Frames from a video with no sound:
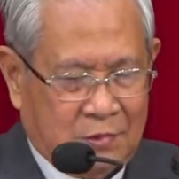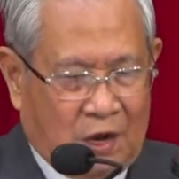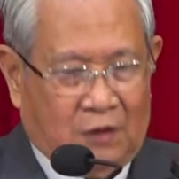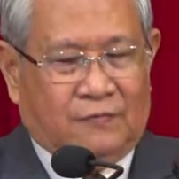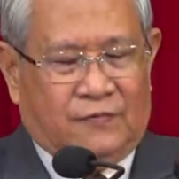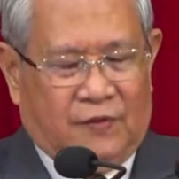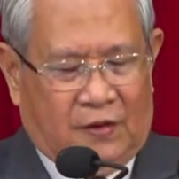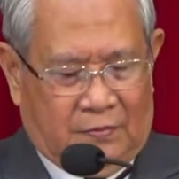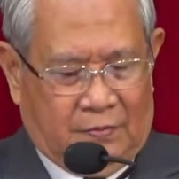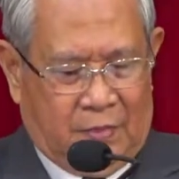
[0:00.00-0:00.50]

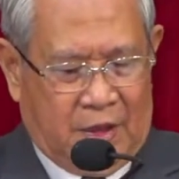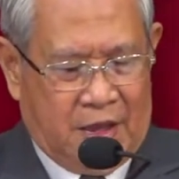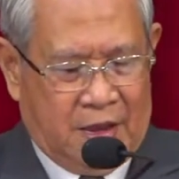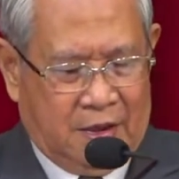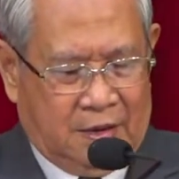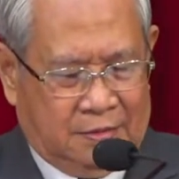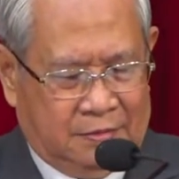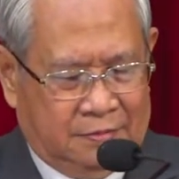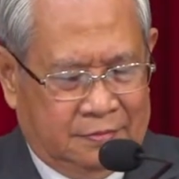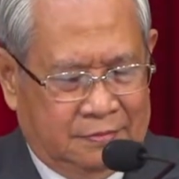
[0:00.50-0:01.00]
không phân
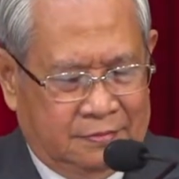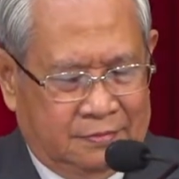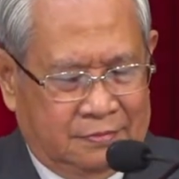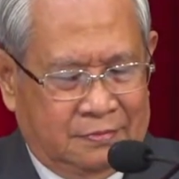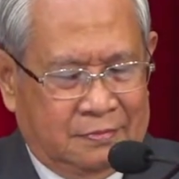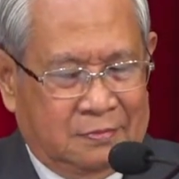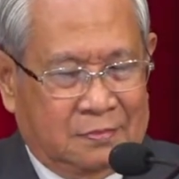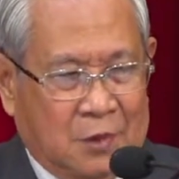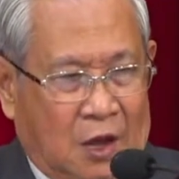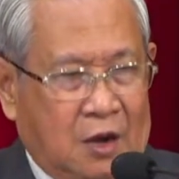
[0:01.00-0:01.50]
biệt.
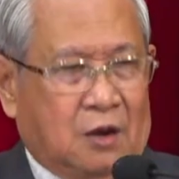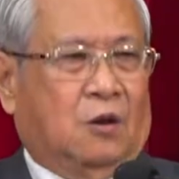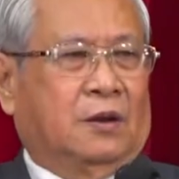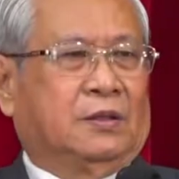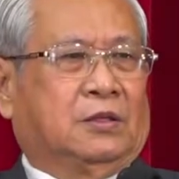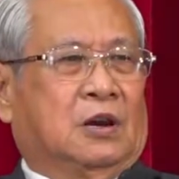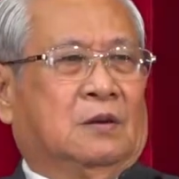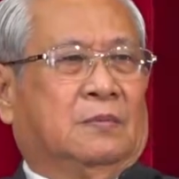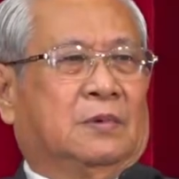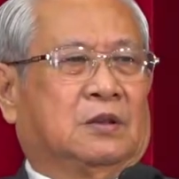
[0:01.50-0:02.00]
Đó là
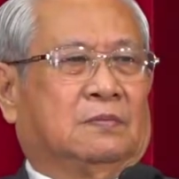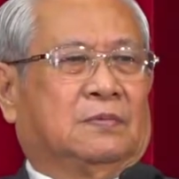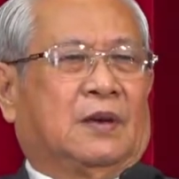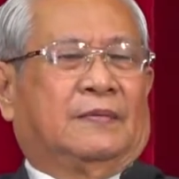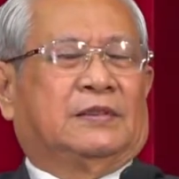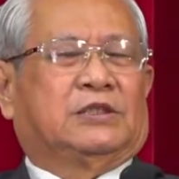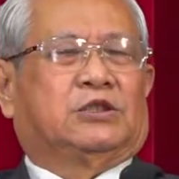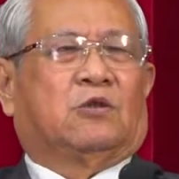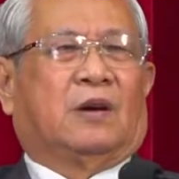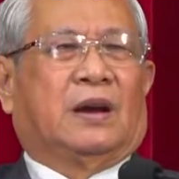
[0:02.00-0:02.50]
đối tượng mà chúng
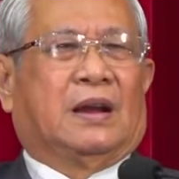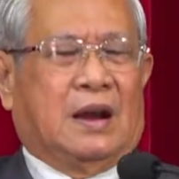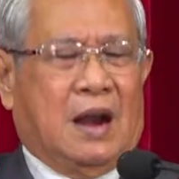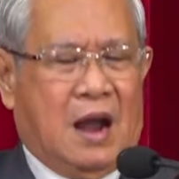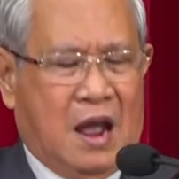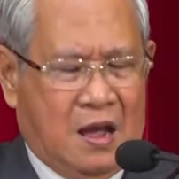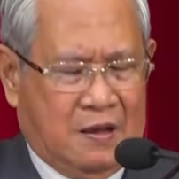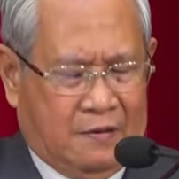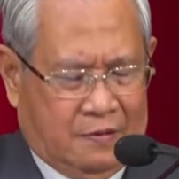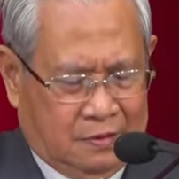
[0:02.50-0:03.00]
ta phải soi
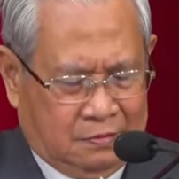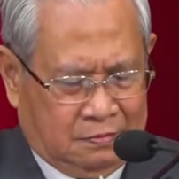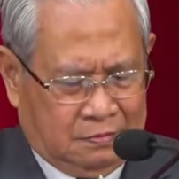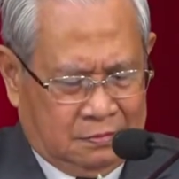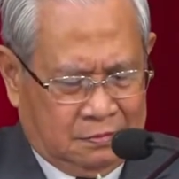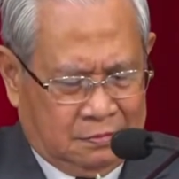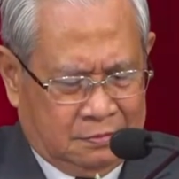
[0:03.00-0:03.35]
ra.